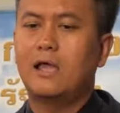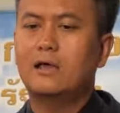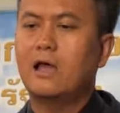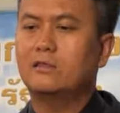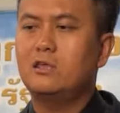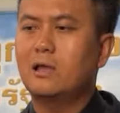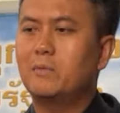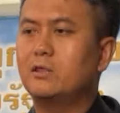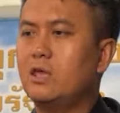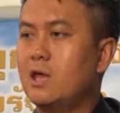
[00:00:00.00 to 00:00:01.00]
ในขณะที่
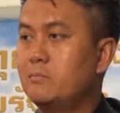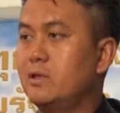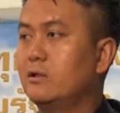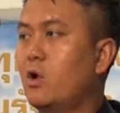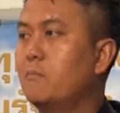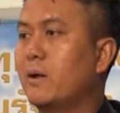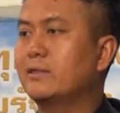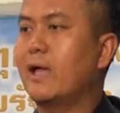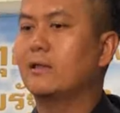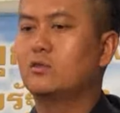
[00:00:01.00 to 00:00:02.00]
ทำหน้าที่แอดมินก็ไป
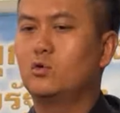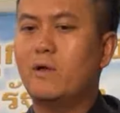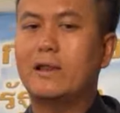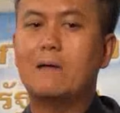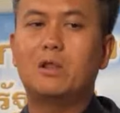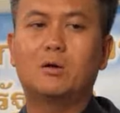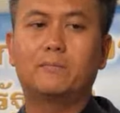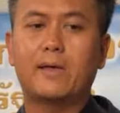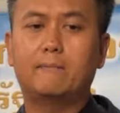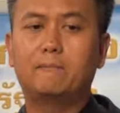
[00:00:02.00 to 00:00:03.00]
แต่ง ชุดไปน้ำ แล้วก็
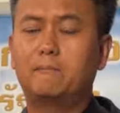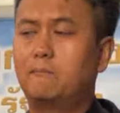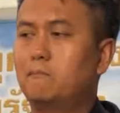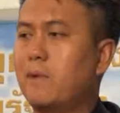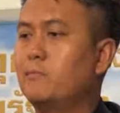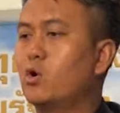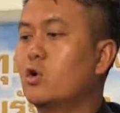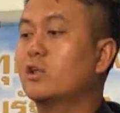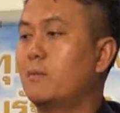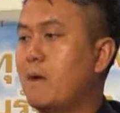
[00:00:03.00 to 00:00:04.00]
ไปไปโพส
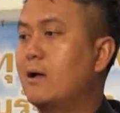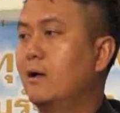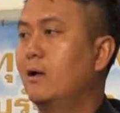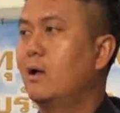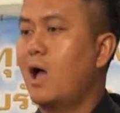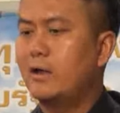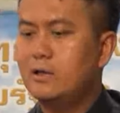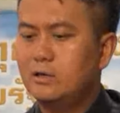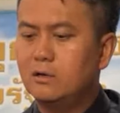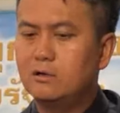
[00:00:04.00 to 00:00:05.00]
ข้อธรรมะ อัน
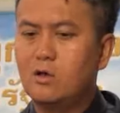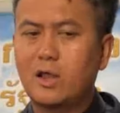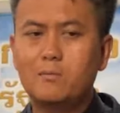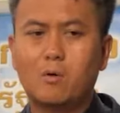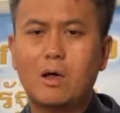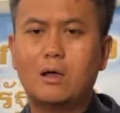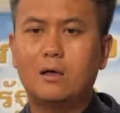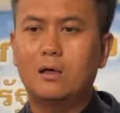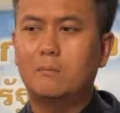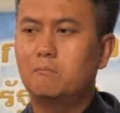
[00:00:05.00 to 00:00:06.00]
นี้คือ น้องนายบอกว่า
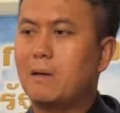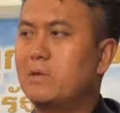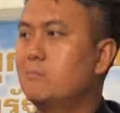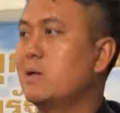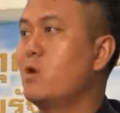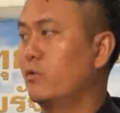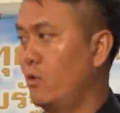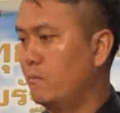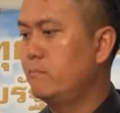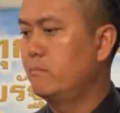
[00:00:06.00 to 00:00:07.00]
แบบนี้ไม่เหมาะ
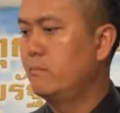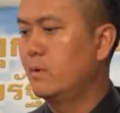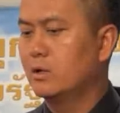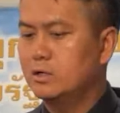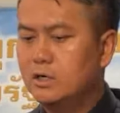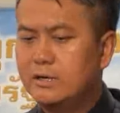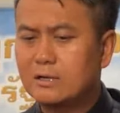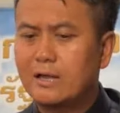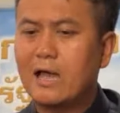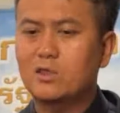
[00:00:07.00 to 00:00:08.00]
สมคือ
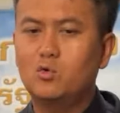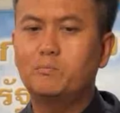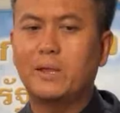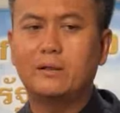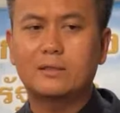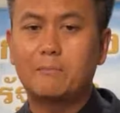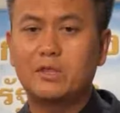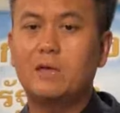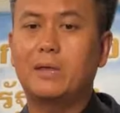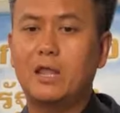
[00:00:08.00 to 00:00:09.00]
ขณะที่คุณเป็นทำห
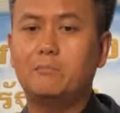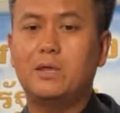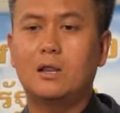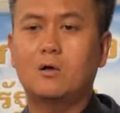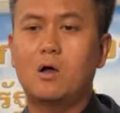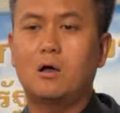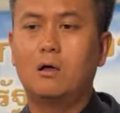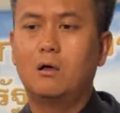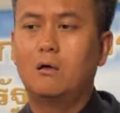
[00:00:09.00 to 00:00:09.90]
น้าที่เป็นแอดมินแล้วก็